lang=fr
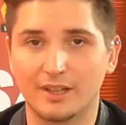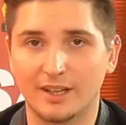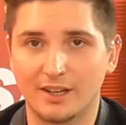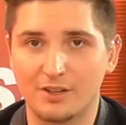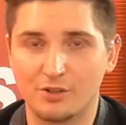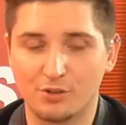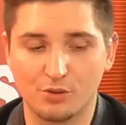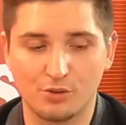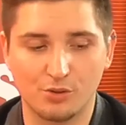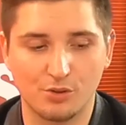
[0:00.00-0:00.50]
les
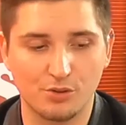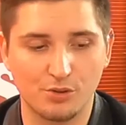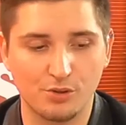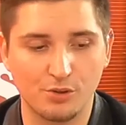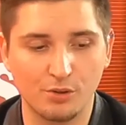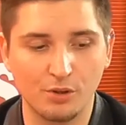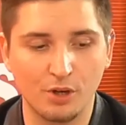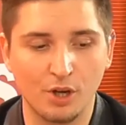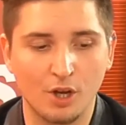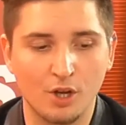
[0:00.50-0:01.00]
réseaux
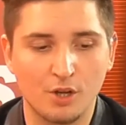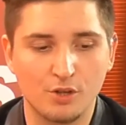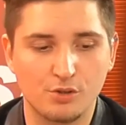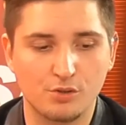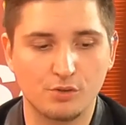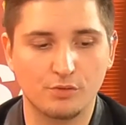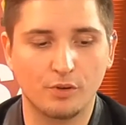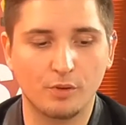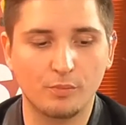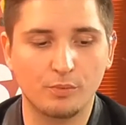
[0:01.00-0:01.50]
sociaux,
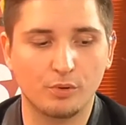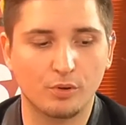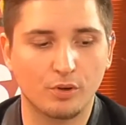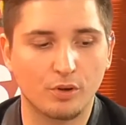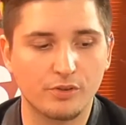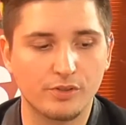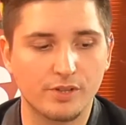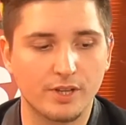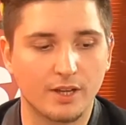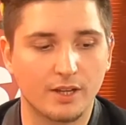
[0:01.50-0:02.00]
souvent pour
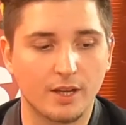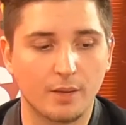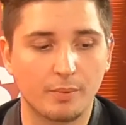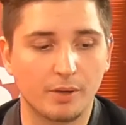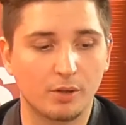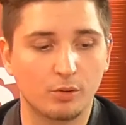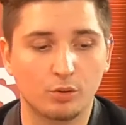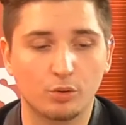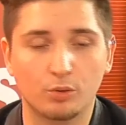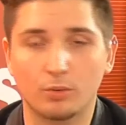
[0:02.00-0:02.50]
lancer un
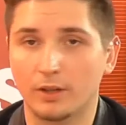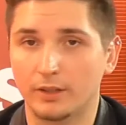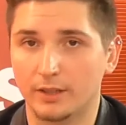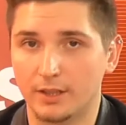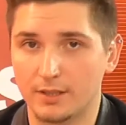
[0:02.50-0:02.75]
appel aux dons à